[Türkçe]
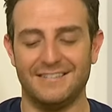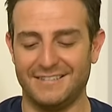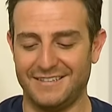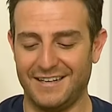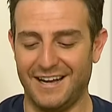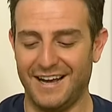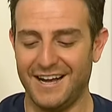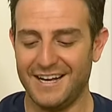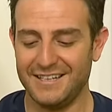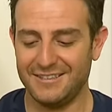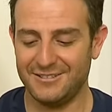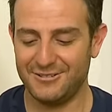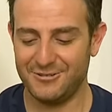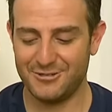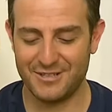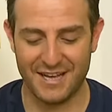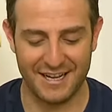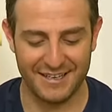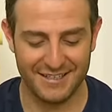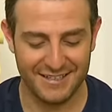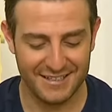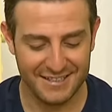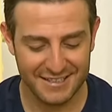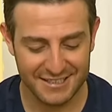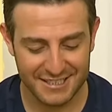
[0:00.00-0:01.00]
Gayet
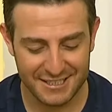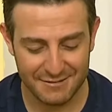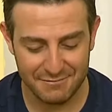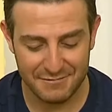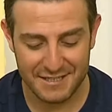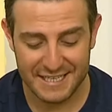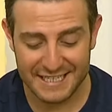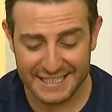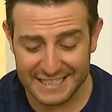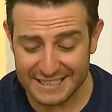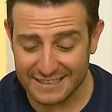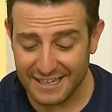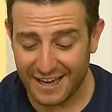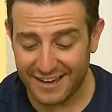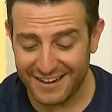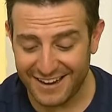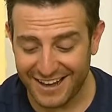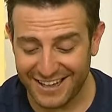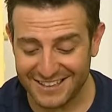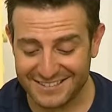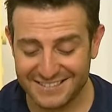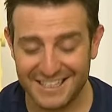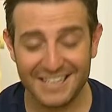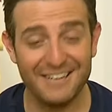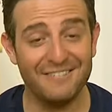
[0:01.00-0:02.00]
güzel. Şimdi iki tane
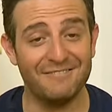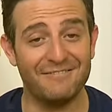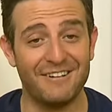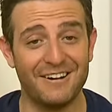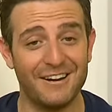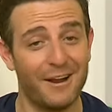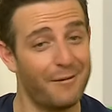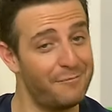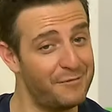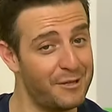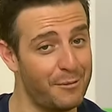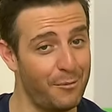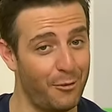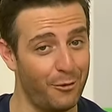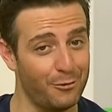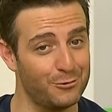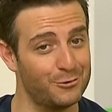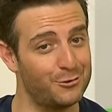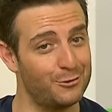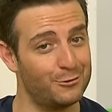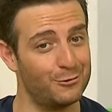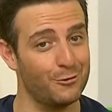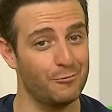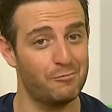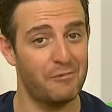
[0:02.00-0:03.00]
antenim var hem de
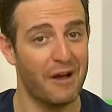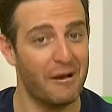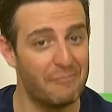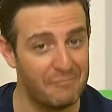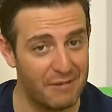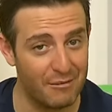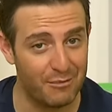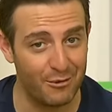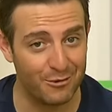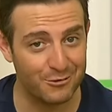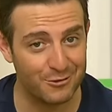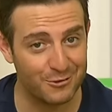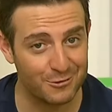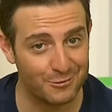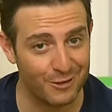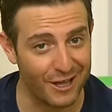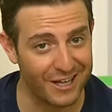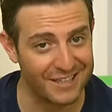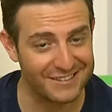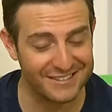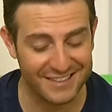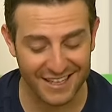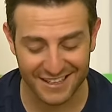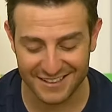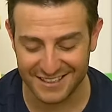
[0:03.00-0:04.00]
boncuklu pembe boncuklu
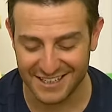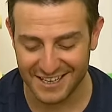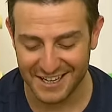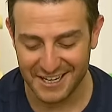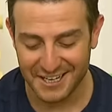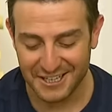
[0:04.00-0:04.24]
anten.